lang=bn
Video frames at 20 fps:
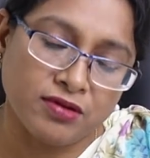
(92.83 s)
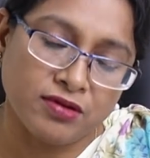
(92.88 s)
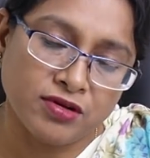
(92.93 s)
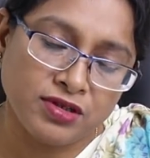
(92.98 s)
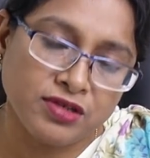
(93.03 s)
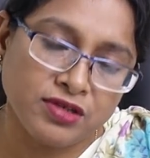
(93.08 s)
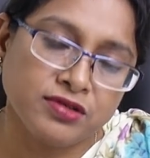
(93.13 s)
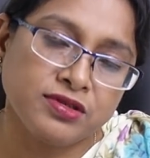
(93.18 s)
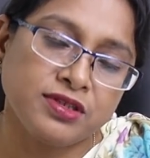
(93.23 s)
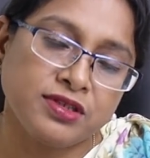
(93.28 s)

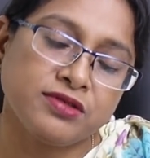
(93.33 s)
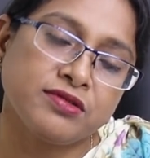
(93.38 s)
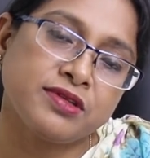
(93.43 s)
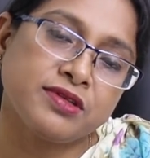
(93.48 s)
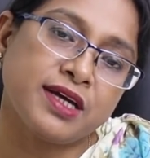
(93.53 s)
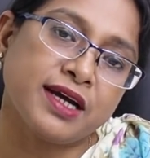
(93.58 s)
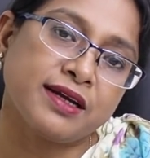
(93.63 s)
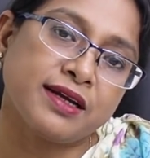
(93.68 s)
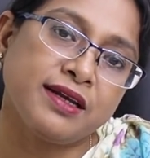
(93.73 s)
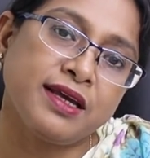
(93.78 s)
অনিয়ন্ত্রিত
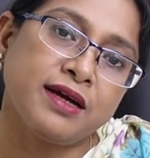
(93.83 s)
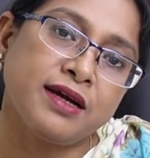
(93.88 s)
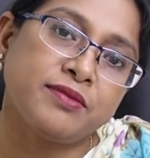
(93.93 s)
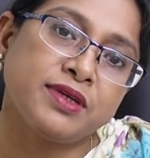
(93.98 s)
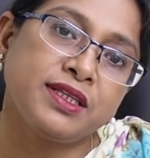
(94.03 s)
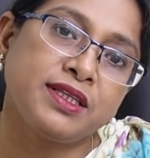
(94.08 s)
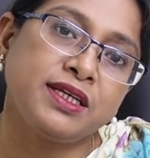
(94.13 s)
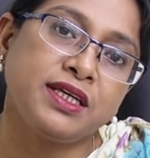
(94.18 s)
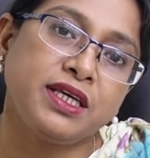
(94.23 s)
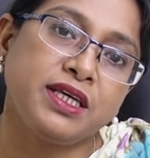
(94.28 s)
থাকলে
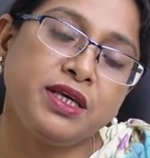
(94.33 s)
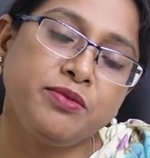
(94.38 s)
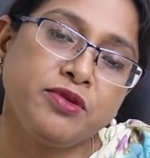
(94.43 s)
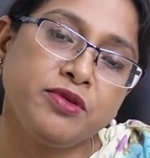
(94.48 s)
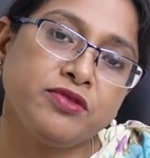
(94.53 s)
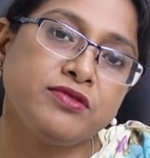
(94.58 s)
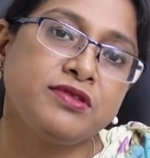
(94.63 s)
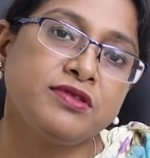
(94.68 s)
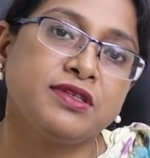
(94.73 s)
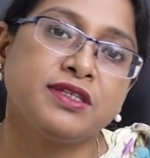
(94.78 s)
আমাদের
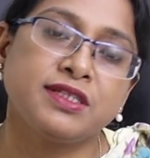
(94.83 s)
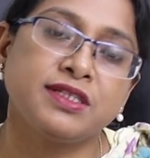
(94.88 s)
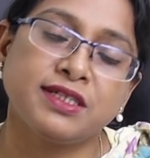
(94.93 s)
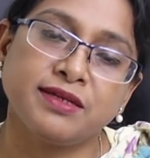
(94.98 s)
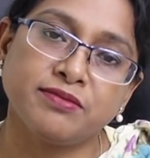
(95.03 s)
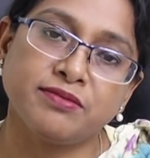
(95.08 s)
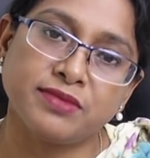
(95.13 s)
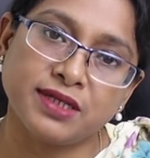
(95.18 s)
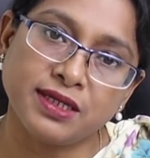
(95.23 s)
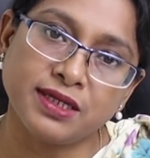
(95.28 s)
ইমিউন
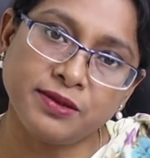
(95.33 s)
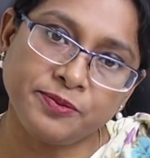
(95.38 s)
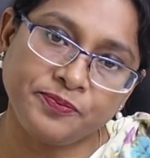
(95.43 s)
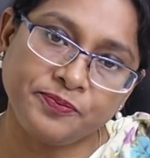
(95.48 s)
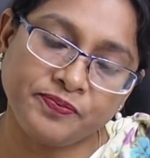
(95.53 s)
সিস্টেমটা